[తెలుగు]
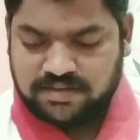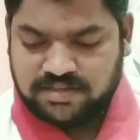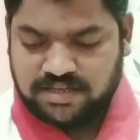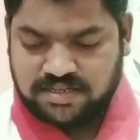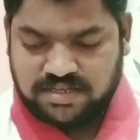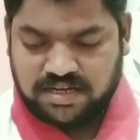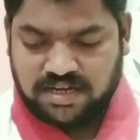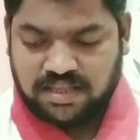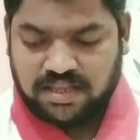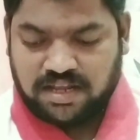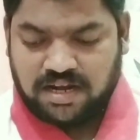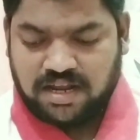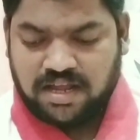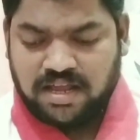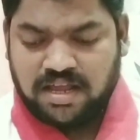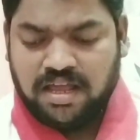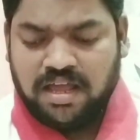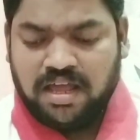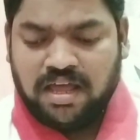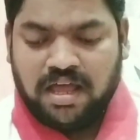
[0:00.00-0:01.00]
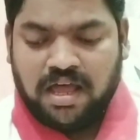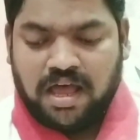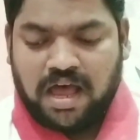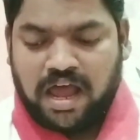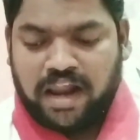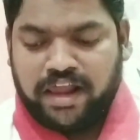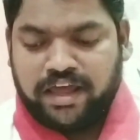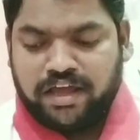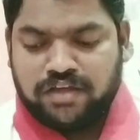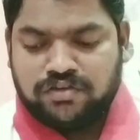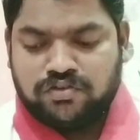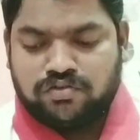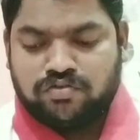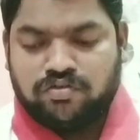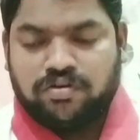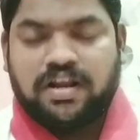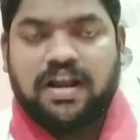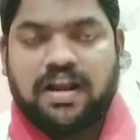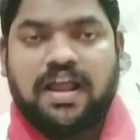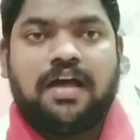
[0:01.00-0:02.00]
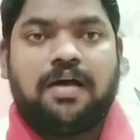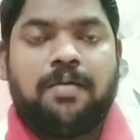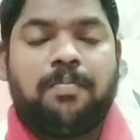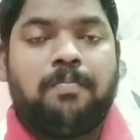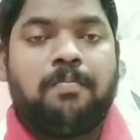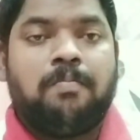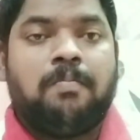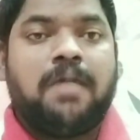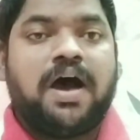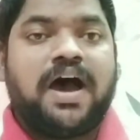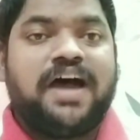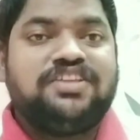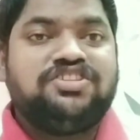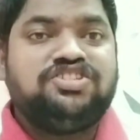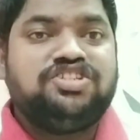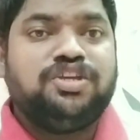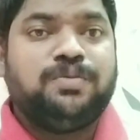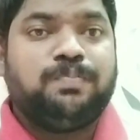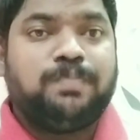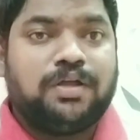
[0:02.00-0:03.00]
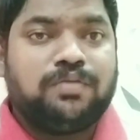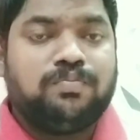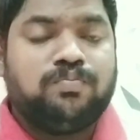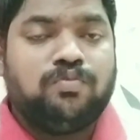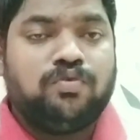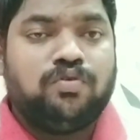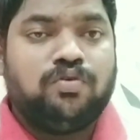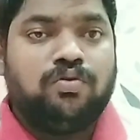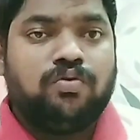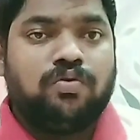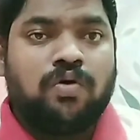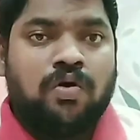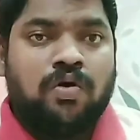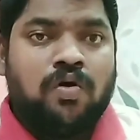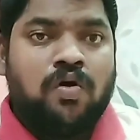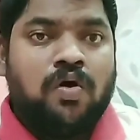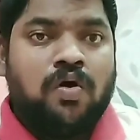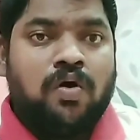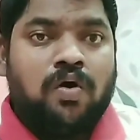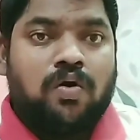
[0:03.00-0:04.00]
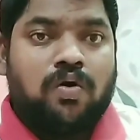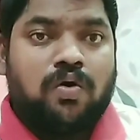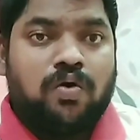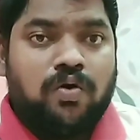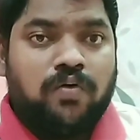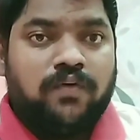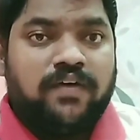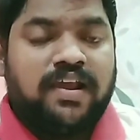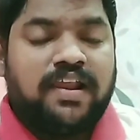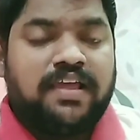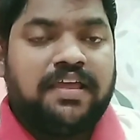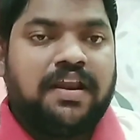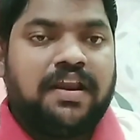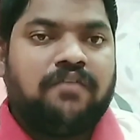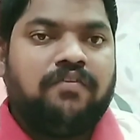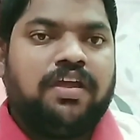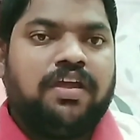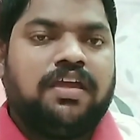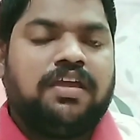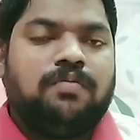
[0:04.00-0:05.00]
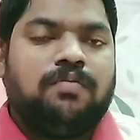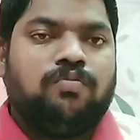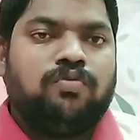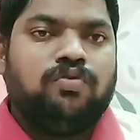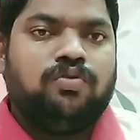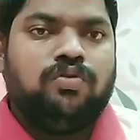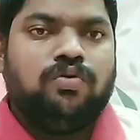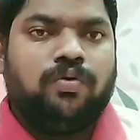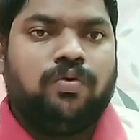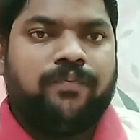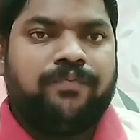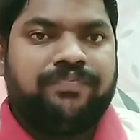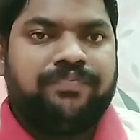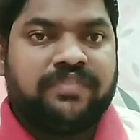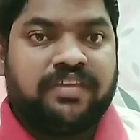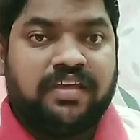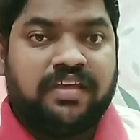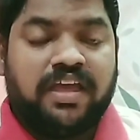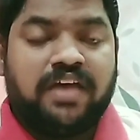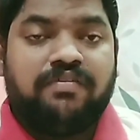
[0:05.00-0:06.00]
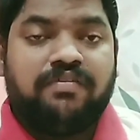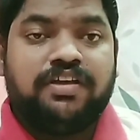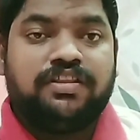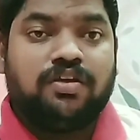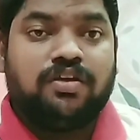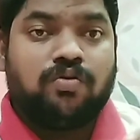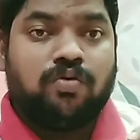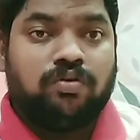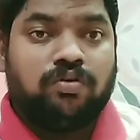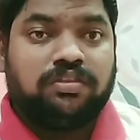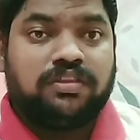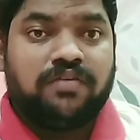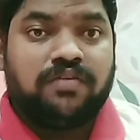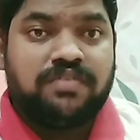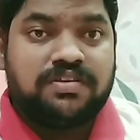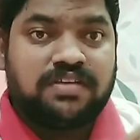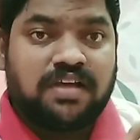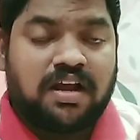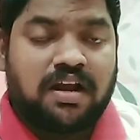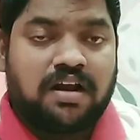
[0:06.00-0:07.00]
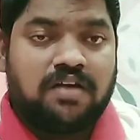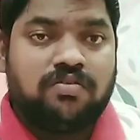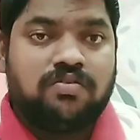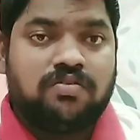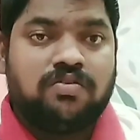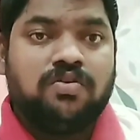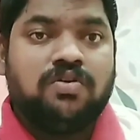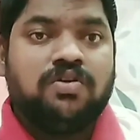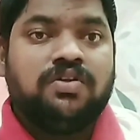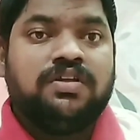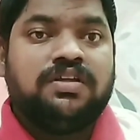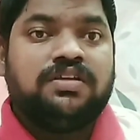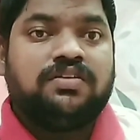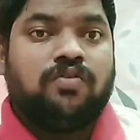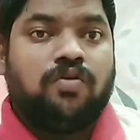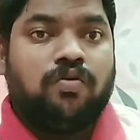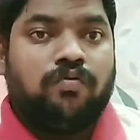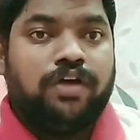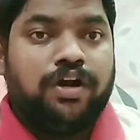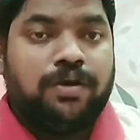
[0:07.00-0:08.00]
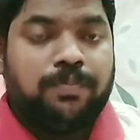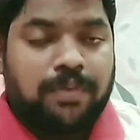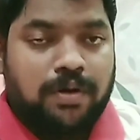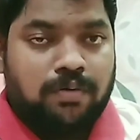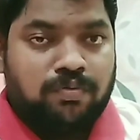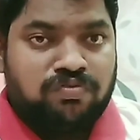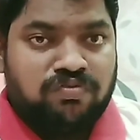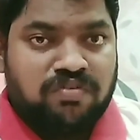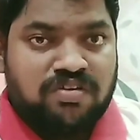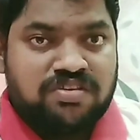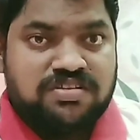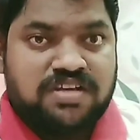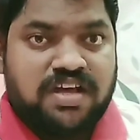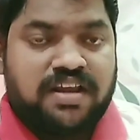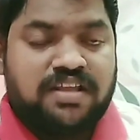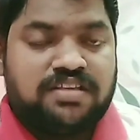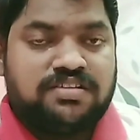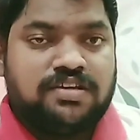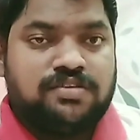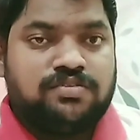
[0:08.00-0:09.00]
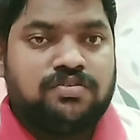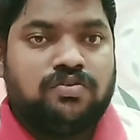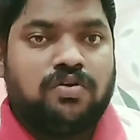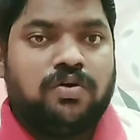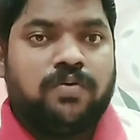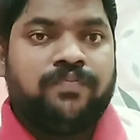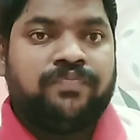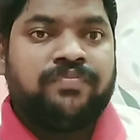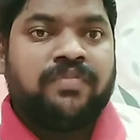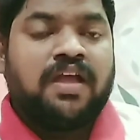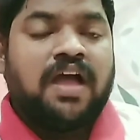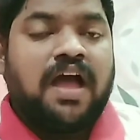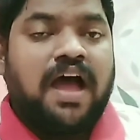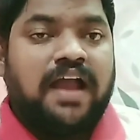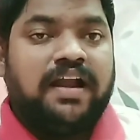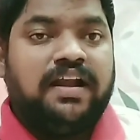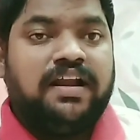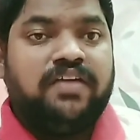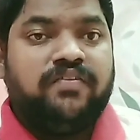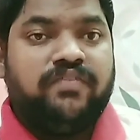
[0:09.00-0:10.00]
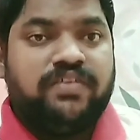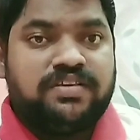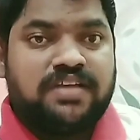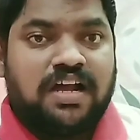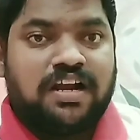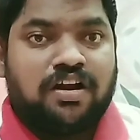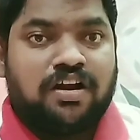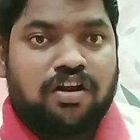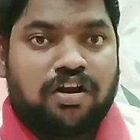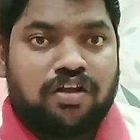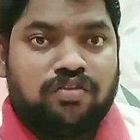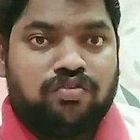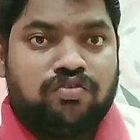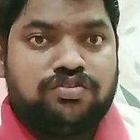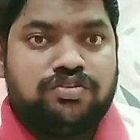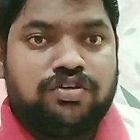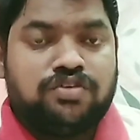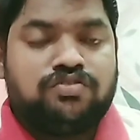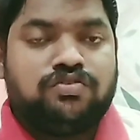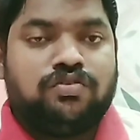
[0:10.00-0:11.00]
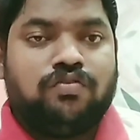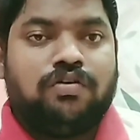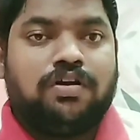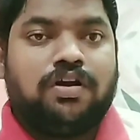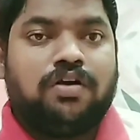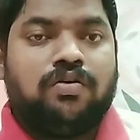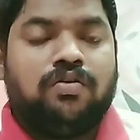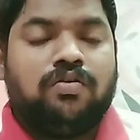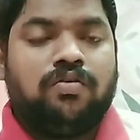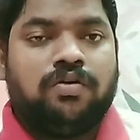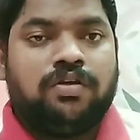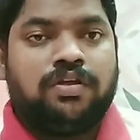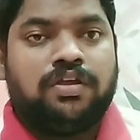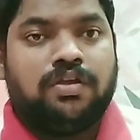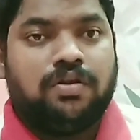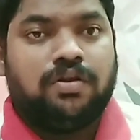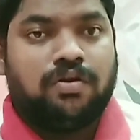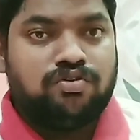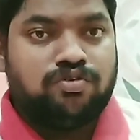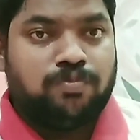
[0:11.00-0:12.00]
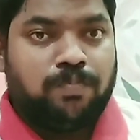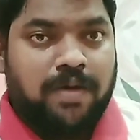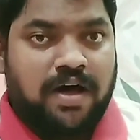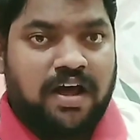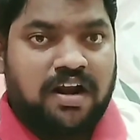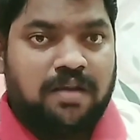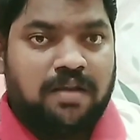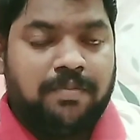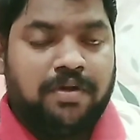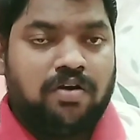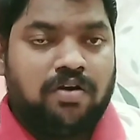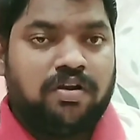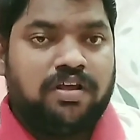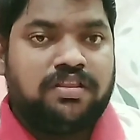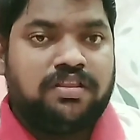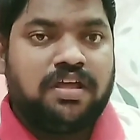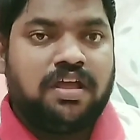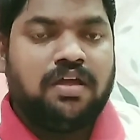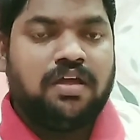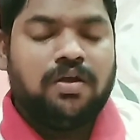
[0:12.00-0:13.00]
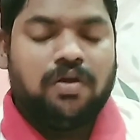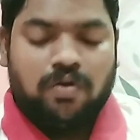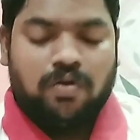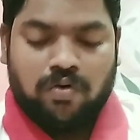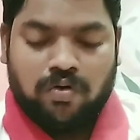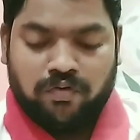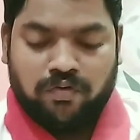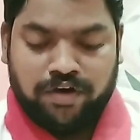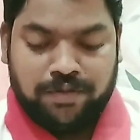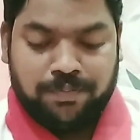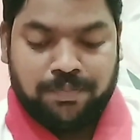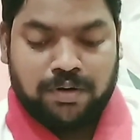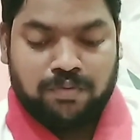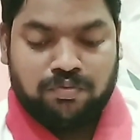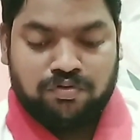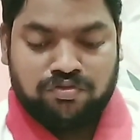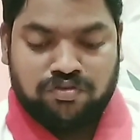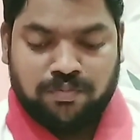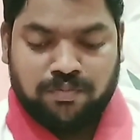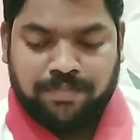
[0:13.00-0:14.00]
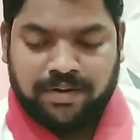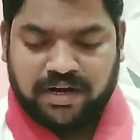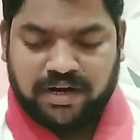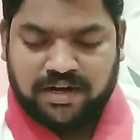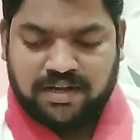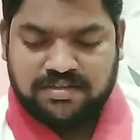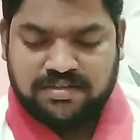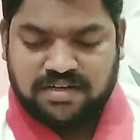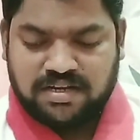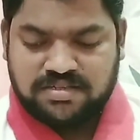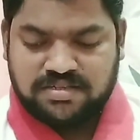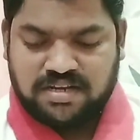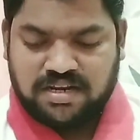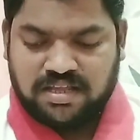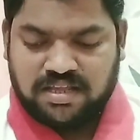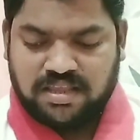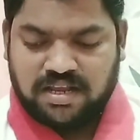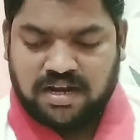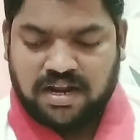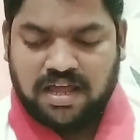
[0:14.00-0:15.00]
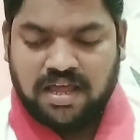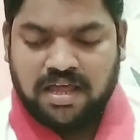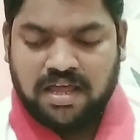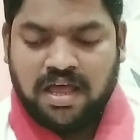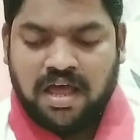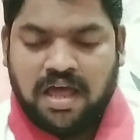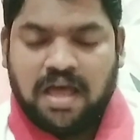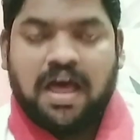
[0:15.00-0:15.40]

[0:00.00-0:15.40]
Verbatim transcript: ప్రకటించడం జరిగిందన్న అలాగే చూసుకుంటేనా మార్చి పదమూడు రెండు వేల ఇరవైకి ముందు ఏవైతే కొత్త విజాలను కువైట్ ప్రభుత్వం జారీ చేసిందో అన్ని విధాలను రద్దు చేస్తూ ఉన్నట్లు ఈరోజు పార్లమెంటులో అయితే కోవిడ్ ప్రభుత్వం ప్రకటించడం జరిగిందన్న